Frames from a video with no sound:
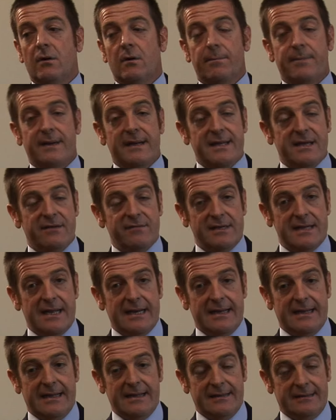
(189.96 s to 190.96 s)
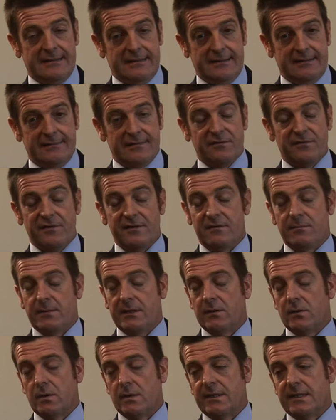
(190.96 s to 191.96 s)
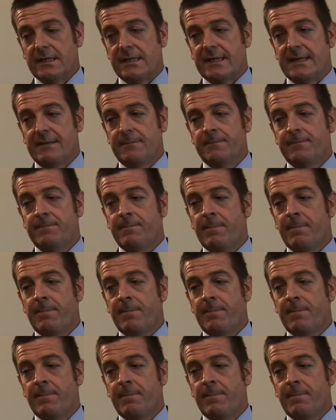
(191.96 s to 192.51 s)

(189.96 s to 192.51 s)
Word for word: prelievi dalla sinfisi mentoniera.